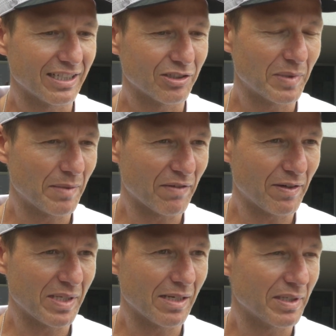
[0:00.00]
insomma la mia
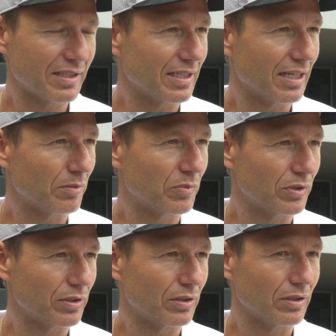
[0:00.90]
famiglia mi ha insegnato
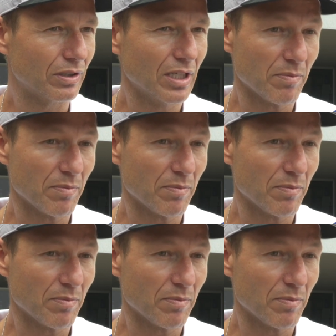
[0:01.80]
appunto,